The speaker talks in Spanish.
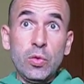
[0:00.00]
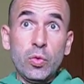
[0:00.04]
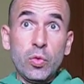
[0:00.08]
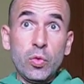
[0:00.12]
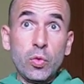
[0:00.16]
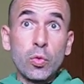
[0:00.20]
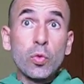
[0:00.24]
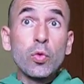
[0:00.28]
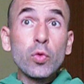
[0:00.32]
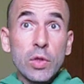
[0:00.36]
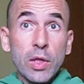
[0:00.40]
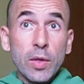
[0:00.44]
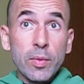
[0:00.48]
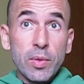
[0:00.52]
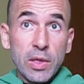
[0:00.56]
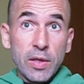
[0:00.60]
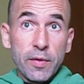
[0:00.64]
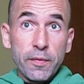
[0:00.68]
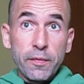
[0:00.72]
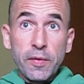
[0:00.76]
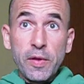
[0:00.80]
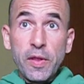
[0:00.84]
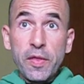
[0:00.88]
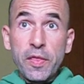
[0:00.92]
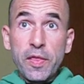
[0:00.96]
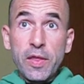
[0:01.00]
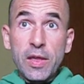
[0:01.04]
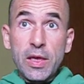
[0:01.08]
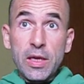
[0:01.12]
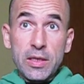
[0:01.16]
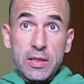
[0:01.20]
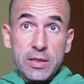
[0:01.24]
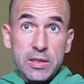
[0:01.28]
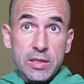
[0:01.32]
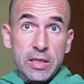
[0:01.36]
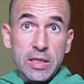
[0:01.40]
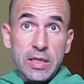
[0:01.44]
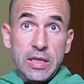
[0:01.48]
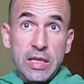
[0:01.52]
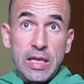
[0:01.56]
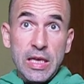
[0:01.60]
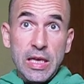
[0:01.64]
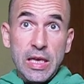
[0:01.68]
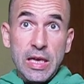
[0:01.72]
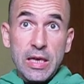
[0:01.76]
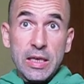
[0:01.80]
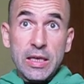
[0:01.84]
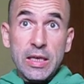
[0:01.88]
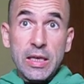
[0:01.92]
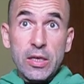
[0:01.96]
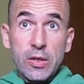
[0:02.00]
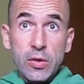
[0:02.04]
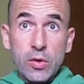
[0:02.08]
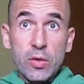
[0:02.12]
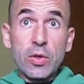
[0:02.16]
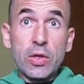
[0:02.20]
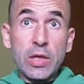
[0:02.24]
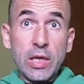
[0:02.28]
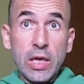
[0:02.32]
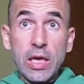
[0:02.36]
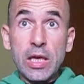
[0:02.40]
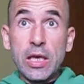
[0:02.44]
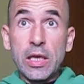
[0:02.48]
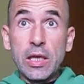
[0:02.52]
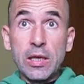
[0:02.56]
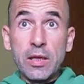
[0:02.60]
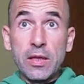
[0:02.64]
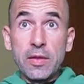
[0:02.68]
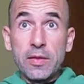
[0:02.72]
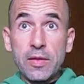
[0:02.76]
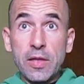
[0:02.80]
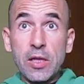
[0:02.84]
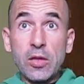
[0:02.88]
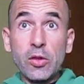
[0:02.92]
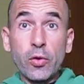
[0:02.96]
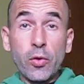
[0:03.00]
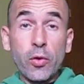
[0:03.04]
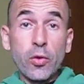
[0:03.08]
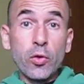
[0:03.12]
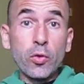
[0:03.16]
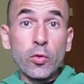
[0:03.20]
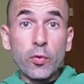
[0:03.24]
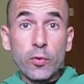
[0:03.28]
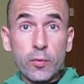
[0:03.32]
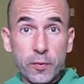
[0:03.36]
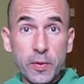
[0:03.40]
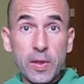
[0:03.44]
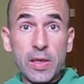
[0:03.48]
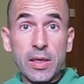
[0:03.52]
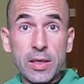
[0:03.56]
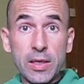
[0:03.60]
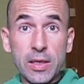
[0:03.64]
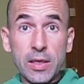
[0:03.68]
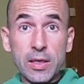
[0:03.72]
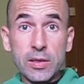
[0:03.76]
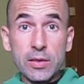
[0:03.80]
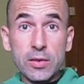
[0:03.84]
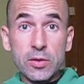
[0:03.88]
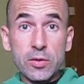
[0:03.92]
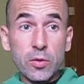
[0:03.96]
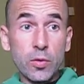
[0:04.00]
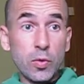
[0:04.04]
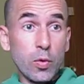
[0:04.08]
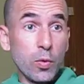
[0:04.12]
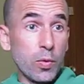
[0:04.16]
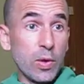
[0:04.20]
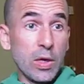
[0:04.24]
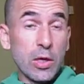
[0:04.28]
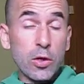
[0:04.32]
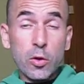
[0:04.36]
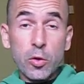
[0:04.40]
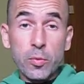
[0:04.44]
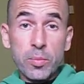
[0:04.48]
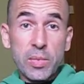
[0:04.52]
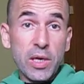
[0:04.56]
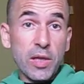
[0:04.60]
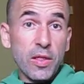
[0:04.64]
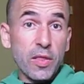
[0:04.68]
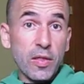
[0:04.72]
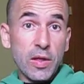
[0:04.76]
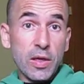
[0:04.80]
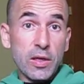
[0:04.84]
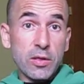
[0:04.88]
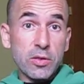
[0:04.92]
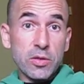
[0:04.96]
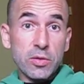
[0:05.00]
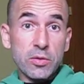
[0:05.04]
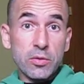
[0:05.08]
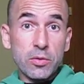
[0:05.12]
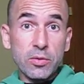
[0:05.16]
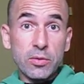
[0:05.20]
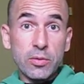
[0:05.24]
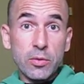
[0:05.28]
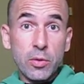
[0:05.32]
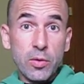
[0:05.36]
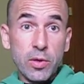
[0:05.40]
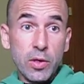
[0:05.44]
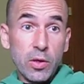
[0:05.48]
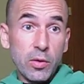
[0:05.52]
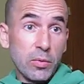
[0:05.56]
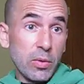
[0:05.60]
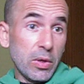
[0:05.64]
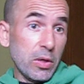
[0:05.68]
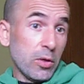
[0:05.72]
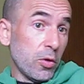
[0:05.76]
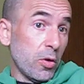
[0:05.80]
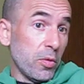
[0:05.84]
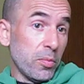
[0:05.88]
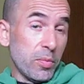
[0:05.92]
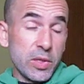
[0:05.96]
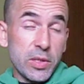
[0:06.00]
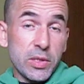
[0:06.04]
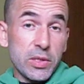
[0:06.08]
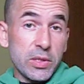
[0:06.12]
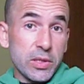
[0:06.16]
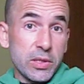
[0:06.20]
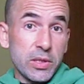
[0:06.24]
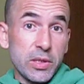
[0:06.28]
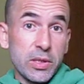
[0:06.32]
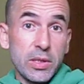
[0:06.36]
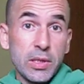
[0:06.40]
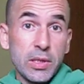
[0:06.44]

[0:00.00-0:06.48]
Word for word: tú te beneficias de aquello que hay dentro de tus fincas, con lo cual comercias, o de lo cual comes,